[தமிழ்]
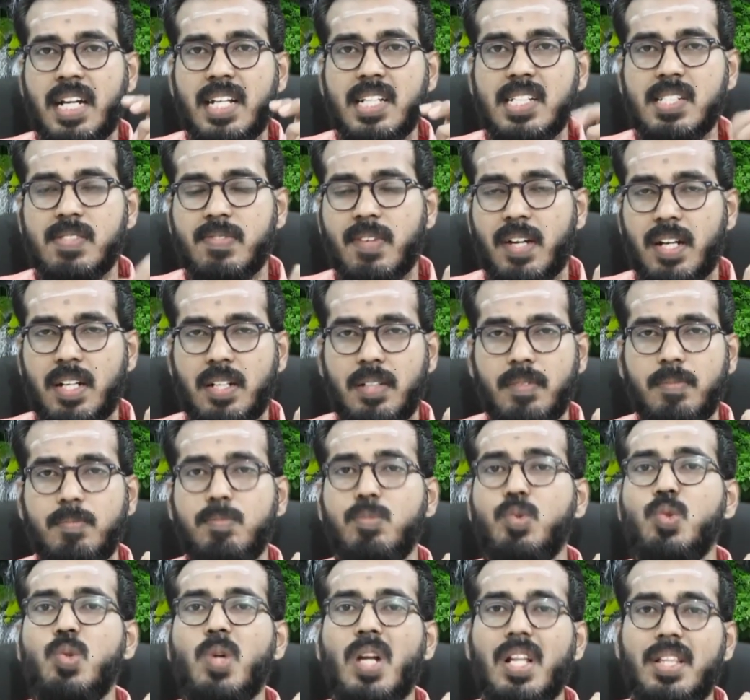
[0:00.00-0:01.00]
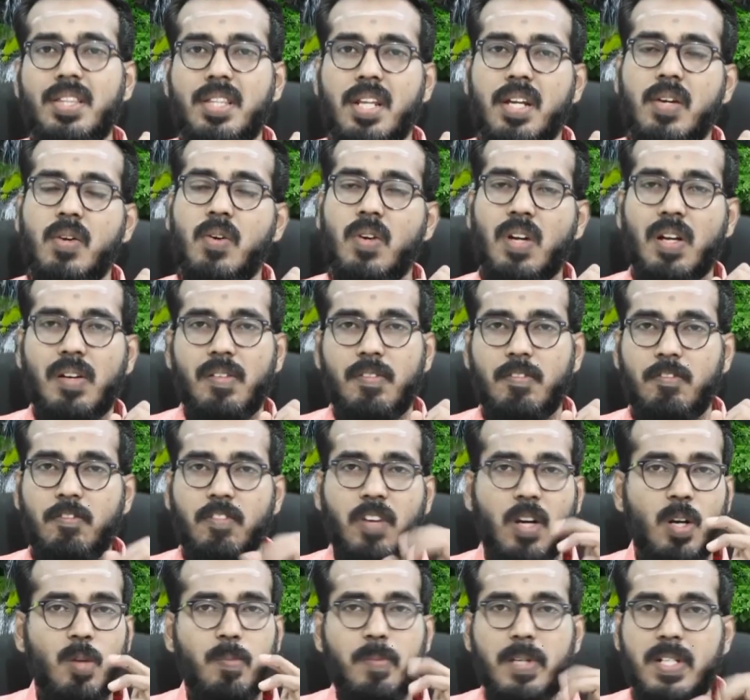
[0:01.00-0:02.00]
சனீஸ்வரன் மூலத்திரிகோணம்
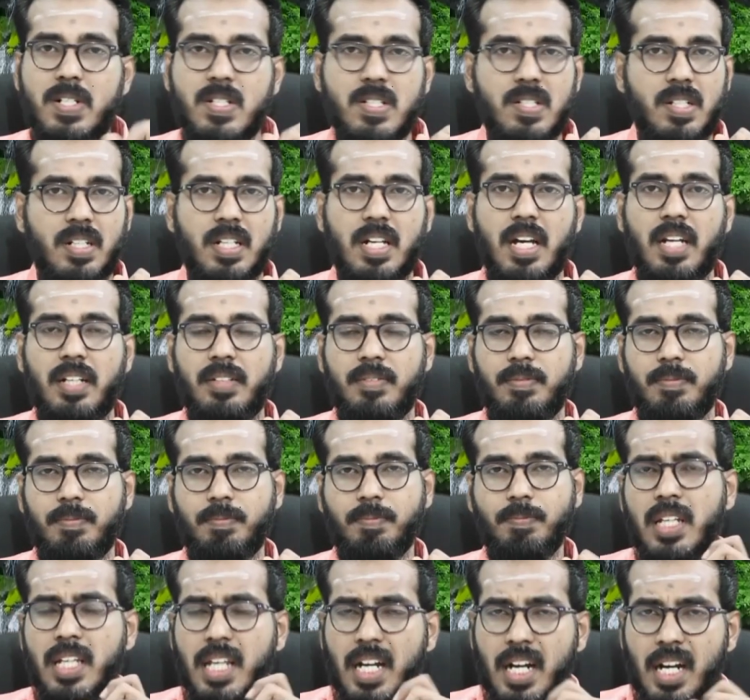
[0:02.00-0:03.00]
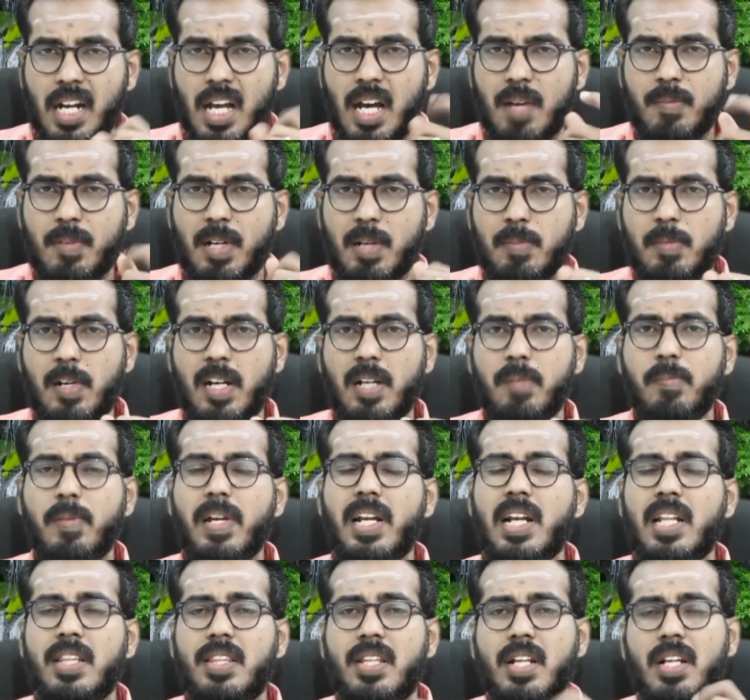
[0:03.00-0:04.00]
வலுப்பெற்று இருக்கார் இரண்டாம் இடமான
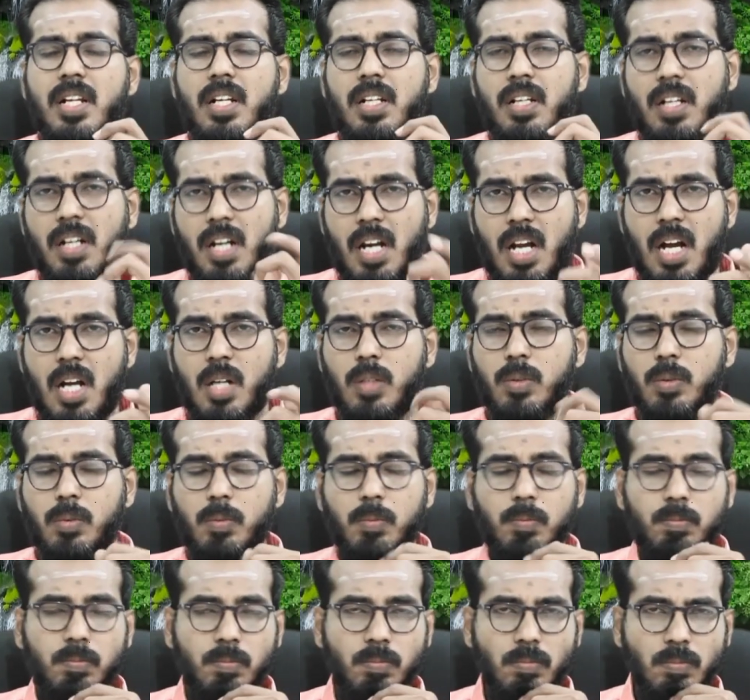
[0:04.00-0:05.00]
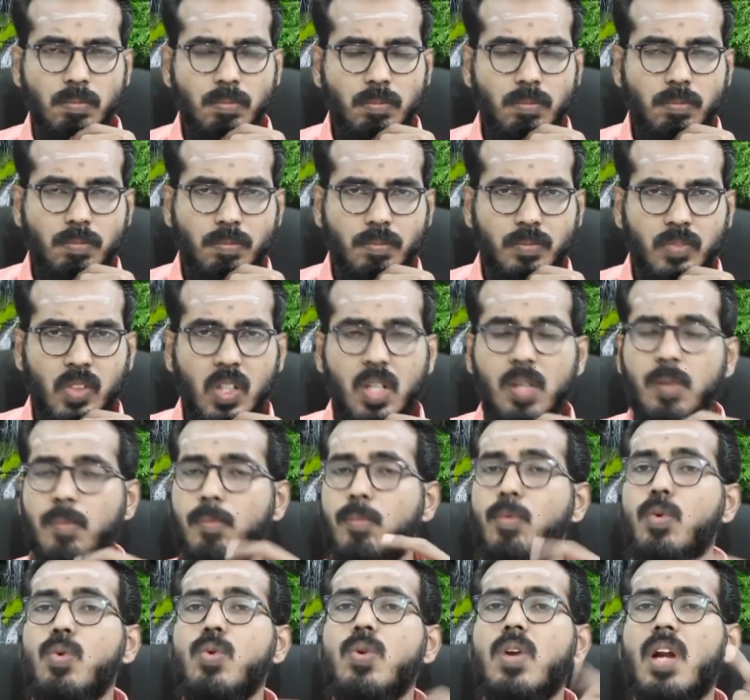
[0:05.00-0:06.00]
மீனத்தில் ராகு
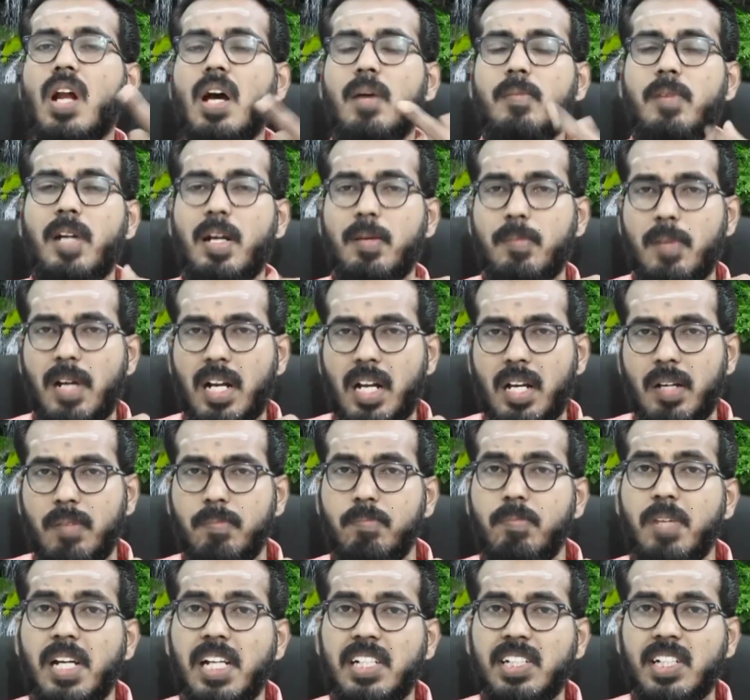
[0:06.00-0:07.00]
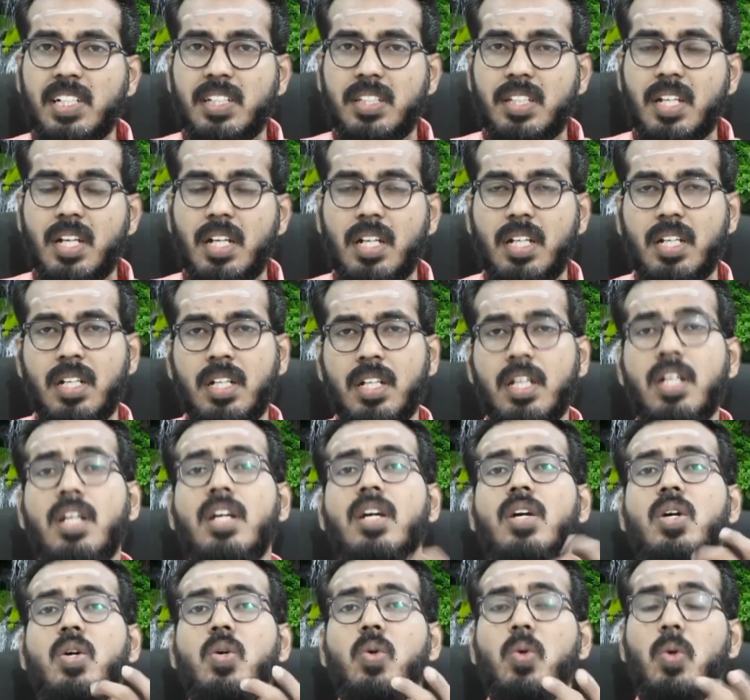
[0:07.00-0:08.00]
மூன்றாம் இடமான மேஷத்தில்
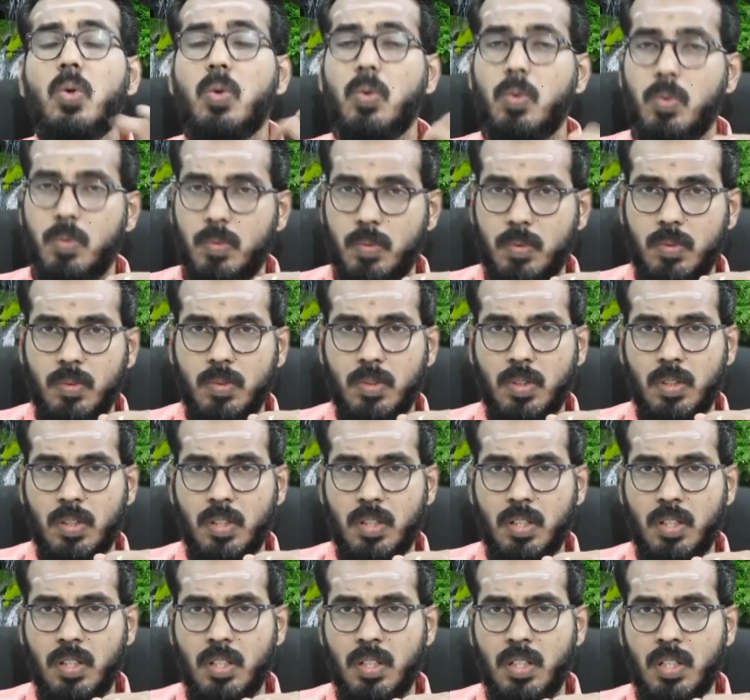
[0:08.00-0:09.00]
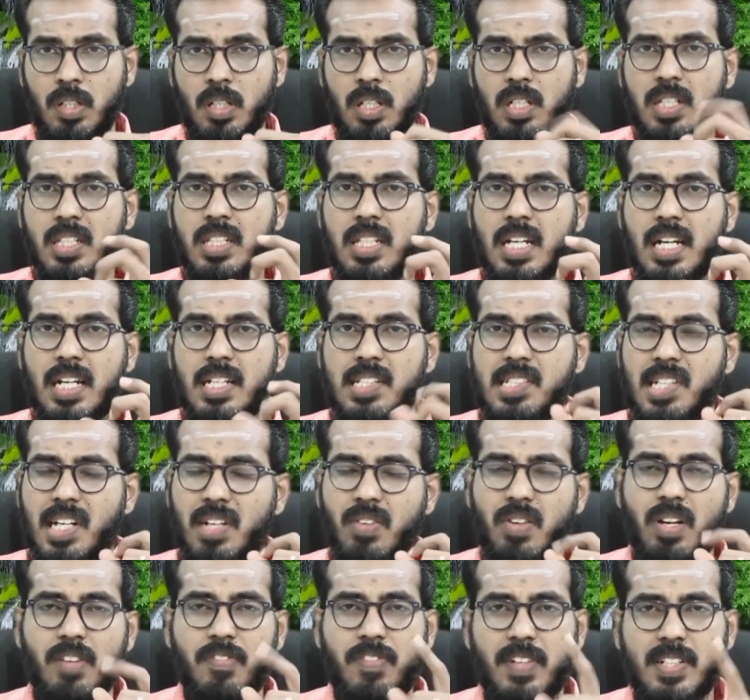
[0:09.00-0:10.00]
குரு இந்த
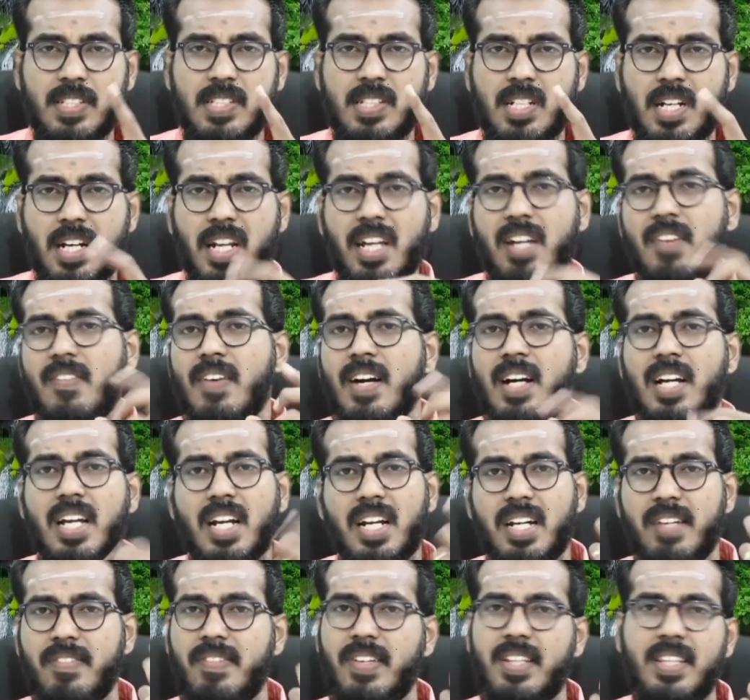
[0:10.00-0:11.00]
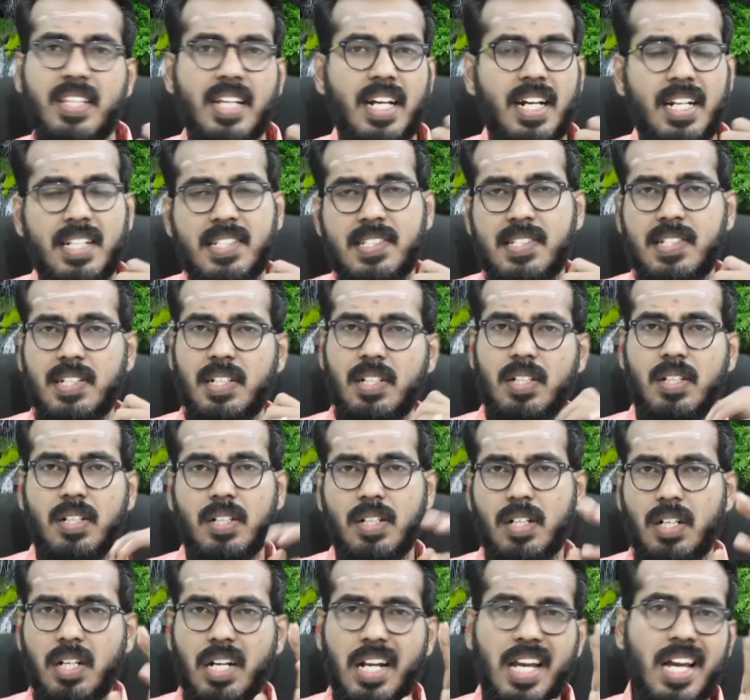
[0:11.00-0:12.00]
ஜனவரி ஃபஸ்ட் அன்னைக்கு வக்கர நிவர்த்தி அடைஞ்சு
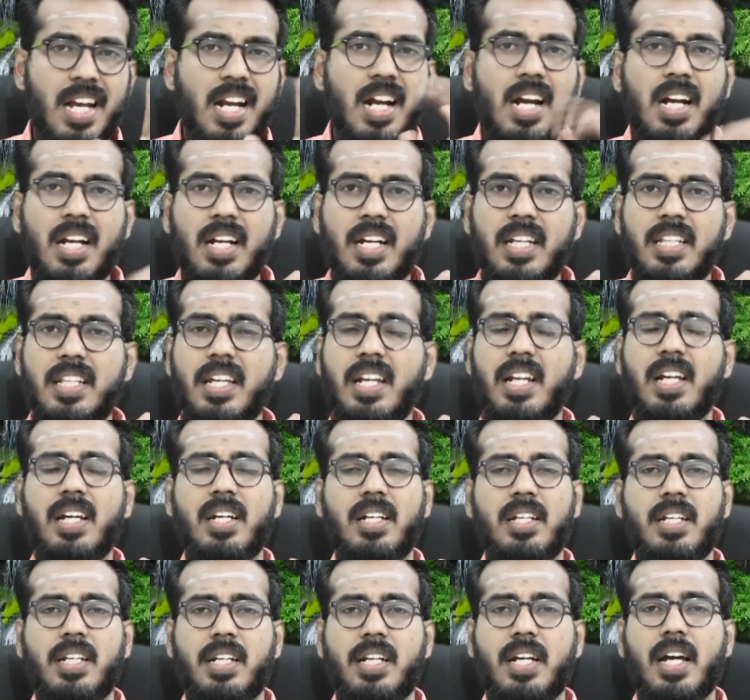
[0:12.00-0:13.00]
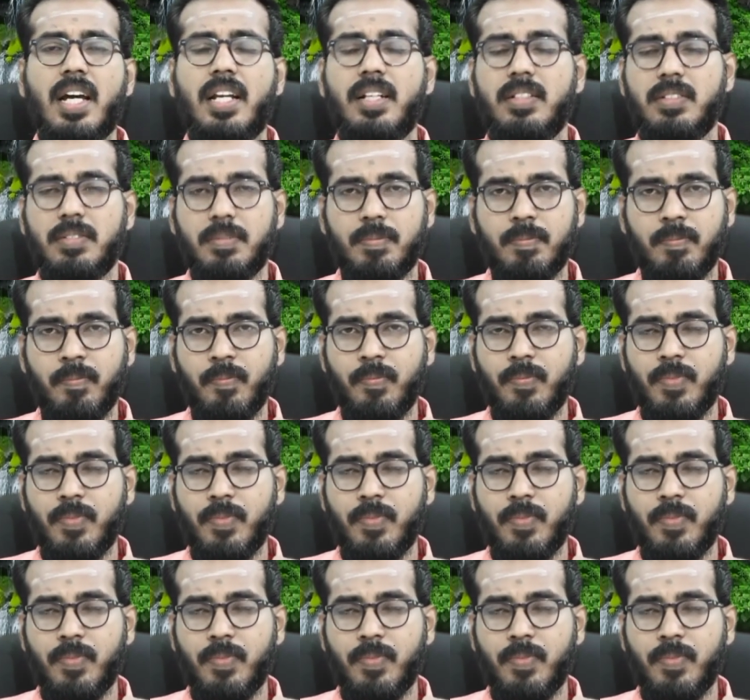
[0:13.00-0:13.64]
நேரான கதியில் இருக்கார்